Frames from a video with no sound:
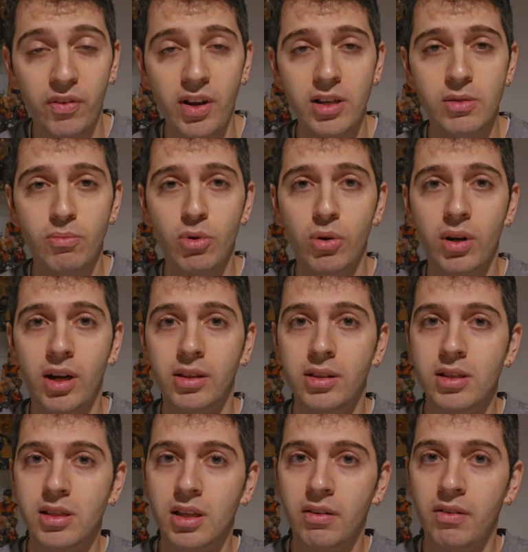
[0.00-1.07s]
Facebook e di
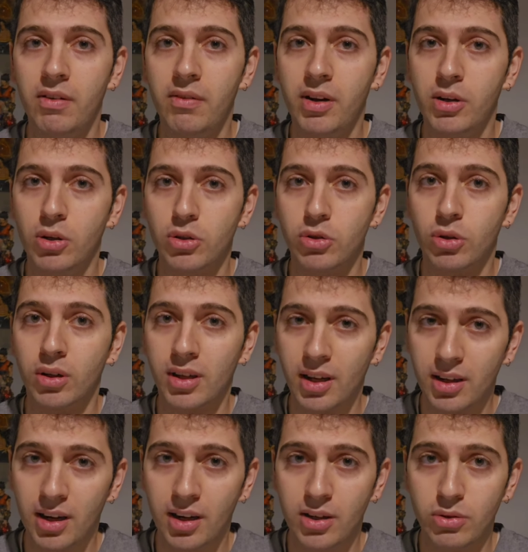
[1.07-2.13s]
iscrivervi al nostro
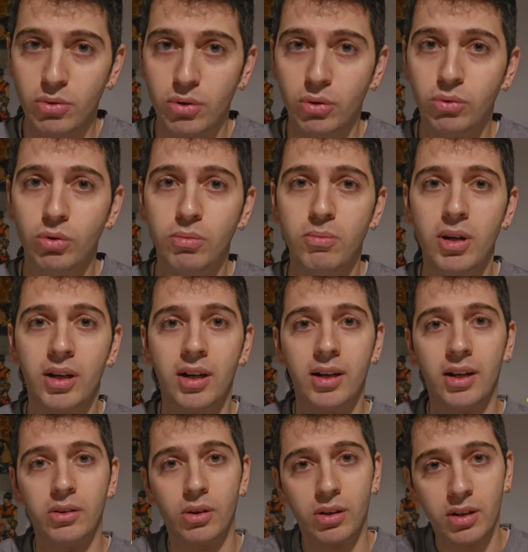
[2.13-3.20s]
canale su YouTube,
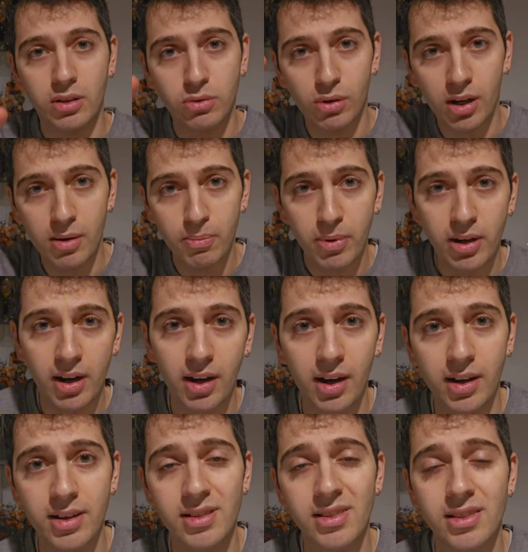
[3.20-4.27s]
cliccando anche sulla campanella
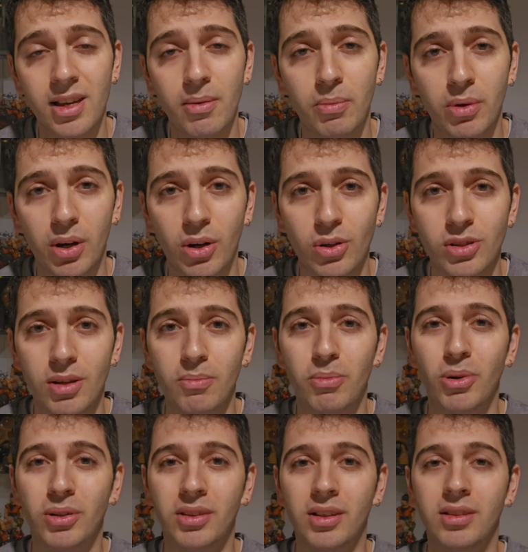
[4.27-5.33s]
che è sempre una cosa
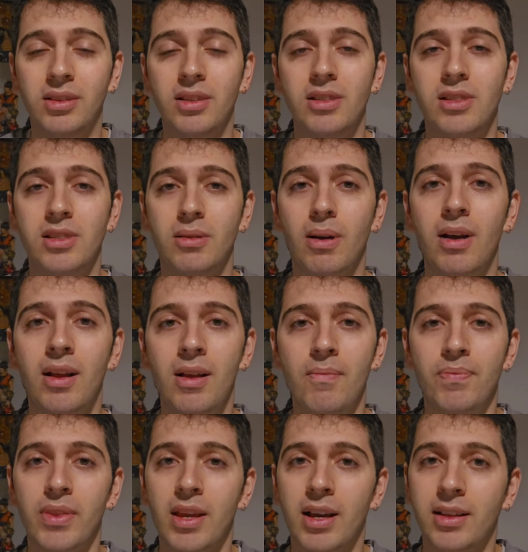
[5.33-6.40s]
importantissima.
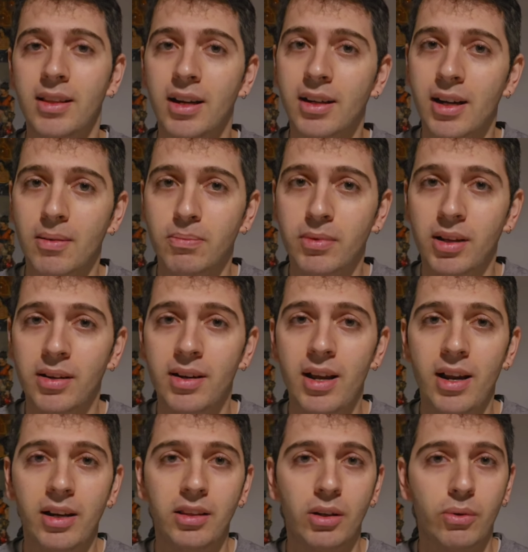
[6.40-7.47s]
E da Captain
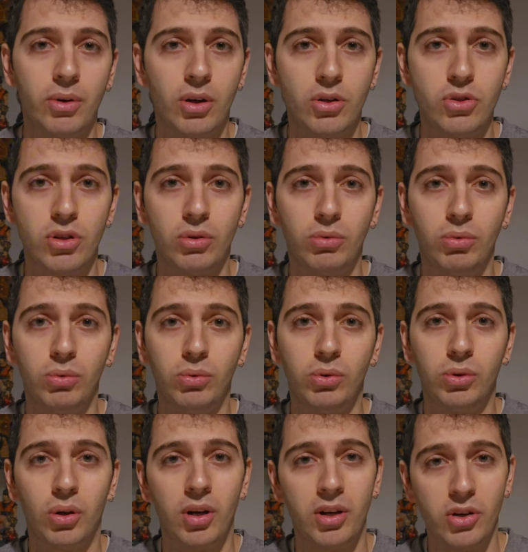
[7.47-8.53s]
Nerd qui oggi è
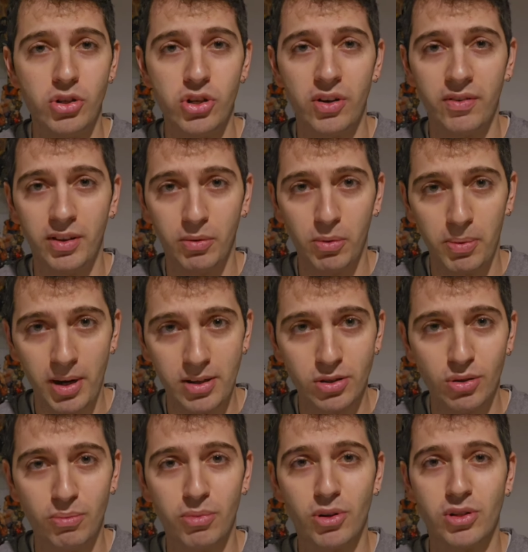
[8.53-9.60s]
tutto e noi ci rivediamo presto
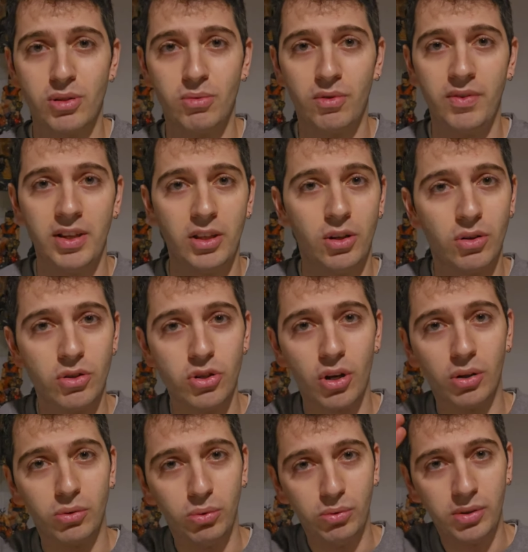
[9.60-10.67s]
a un prossimo video. Ciao a
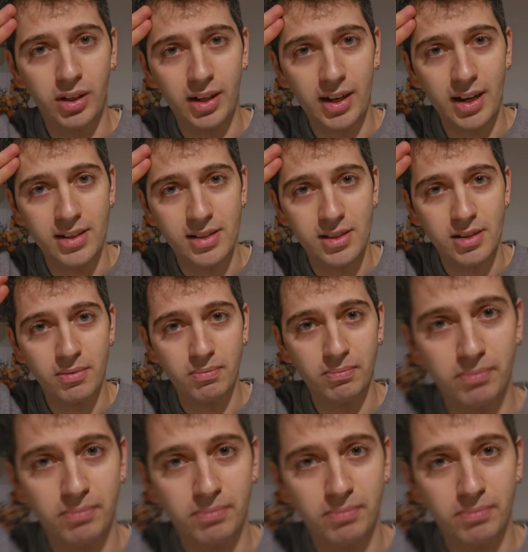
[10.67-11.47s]
tutti ragazzi!